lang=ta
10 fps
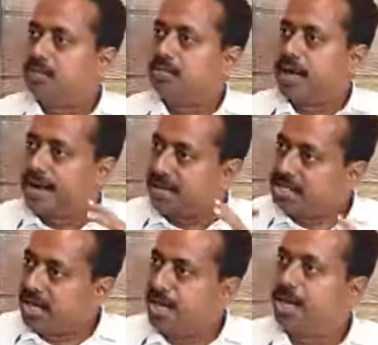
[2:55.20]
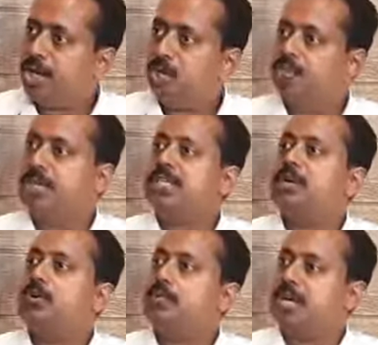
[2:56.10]
டைரக்ட் செல்லிங்கையும் மல்டி
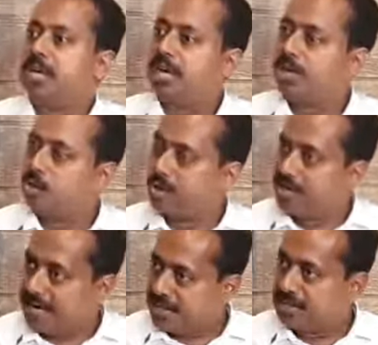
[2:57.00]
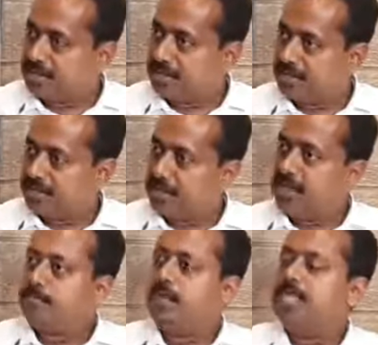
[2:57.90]
லெவல் மார்க்கெட்டிங் கூட இணைச்சிட்டு
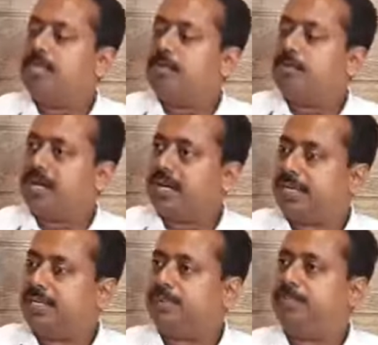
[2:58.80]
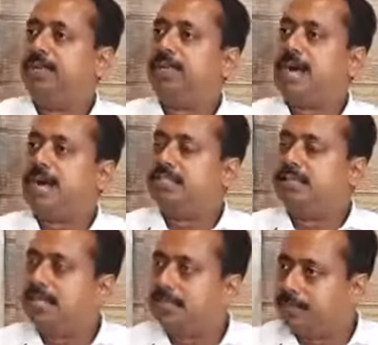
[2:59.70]
மல்டி லெவல் மார்க்கெட்டிங் தப்பு டைரக்ட்
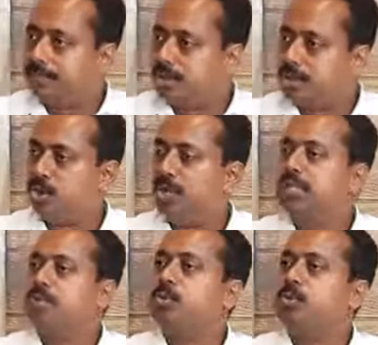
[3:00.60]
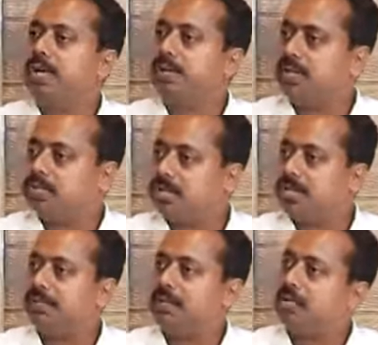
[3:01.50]
செல்லிங் தப்புன்னு சொல்லி இந்த மொத்த
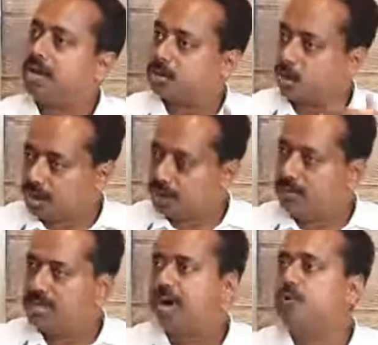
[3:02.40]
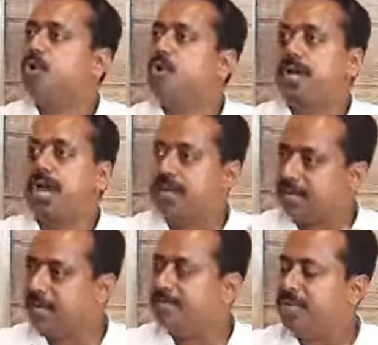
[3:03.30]
இண்டஸ்ட்ரியை தவறாக சொல்கிறது வந்து அவங்களுடைய
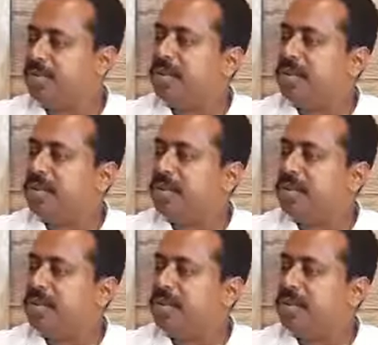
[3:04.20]
அறியாமை